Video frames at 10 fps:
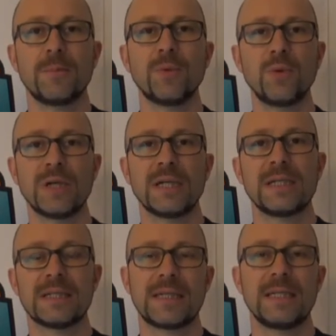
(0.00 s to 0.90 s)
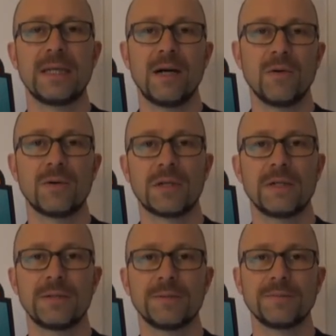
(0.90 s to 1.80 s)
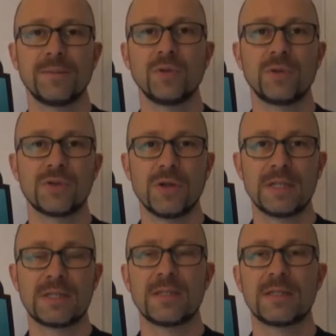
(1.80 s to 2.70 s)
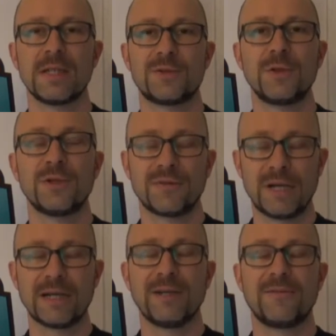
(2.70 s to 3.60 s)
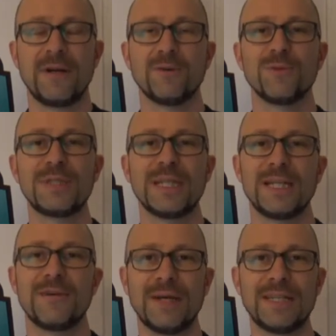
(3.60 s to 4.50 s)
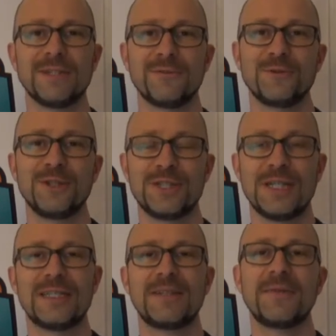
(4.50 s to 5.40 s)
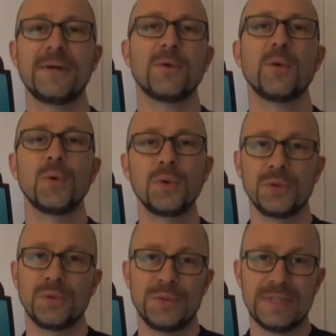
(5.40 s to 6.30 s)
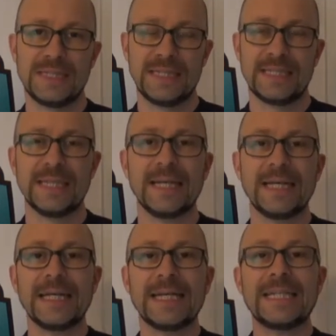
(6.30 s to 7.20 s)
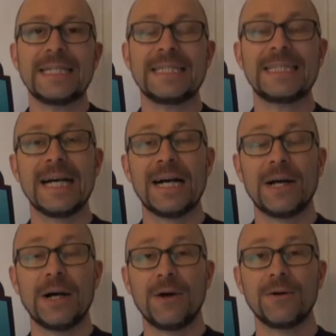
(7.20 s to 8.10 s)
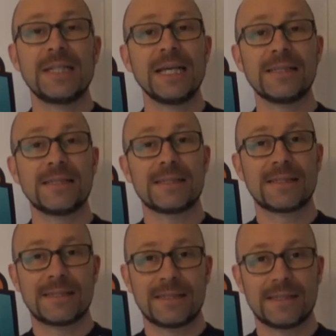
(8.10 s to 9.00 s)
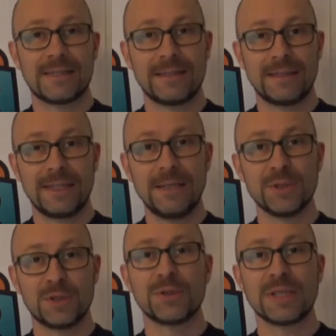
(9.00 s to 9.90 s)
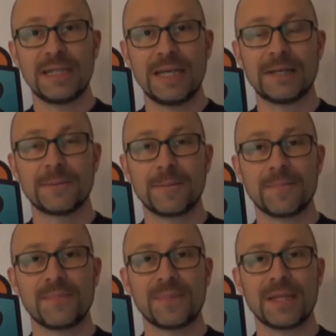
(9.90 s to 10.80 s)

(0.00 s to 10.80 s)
bunkern, das geht ja auch. Ähm, nur du solltest es natürlich auf gar keinen Fall unten an der Wand irgendwo hinstellen, das wäre ungünstig. Ja, und jetzt immer schön dran denken,